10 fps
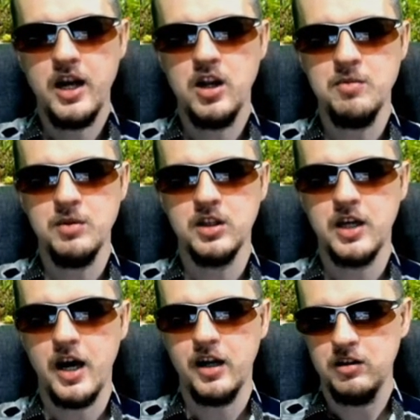
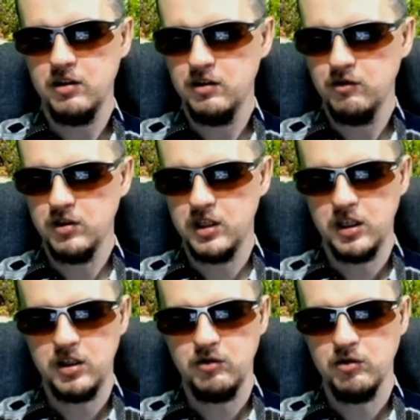элементарные, вот
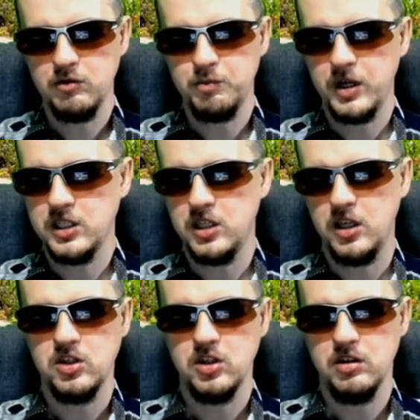так, вот
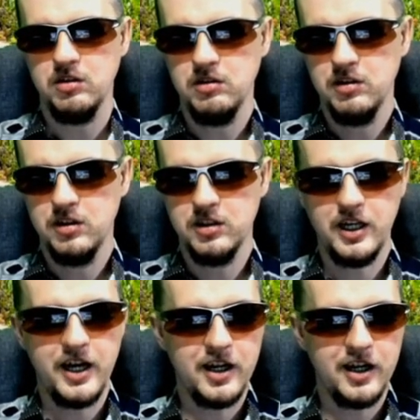простейшие.
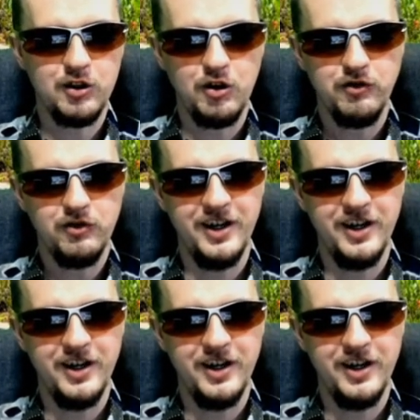Загар готов.